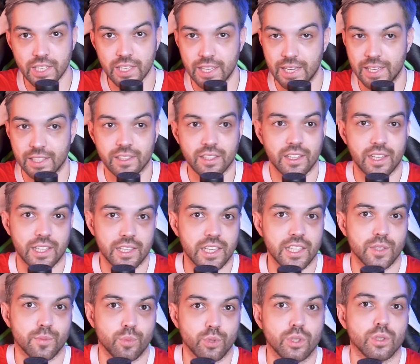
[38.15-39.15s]
это для
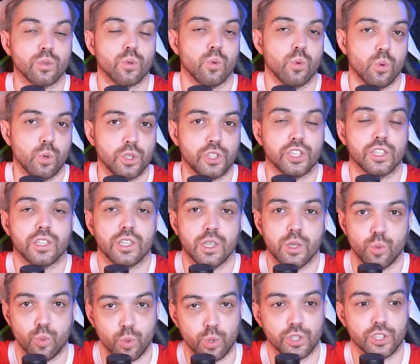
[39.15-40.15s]
нас будет очень и
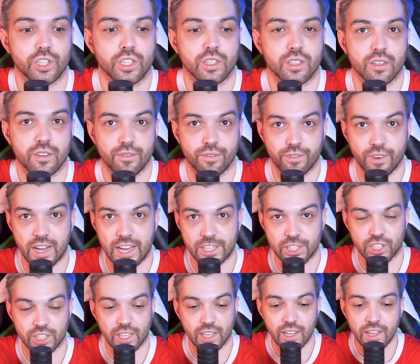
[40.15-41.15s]
очень
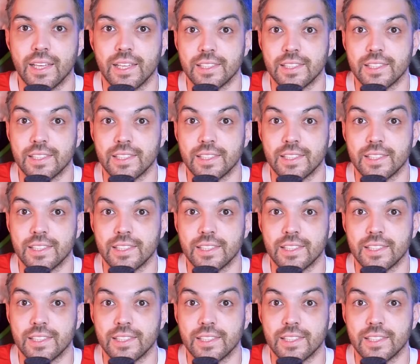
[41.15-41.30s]
важно.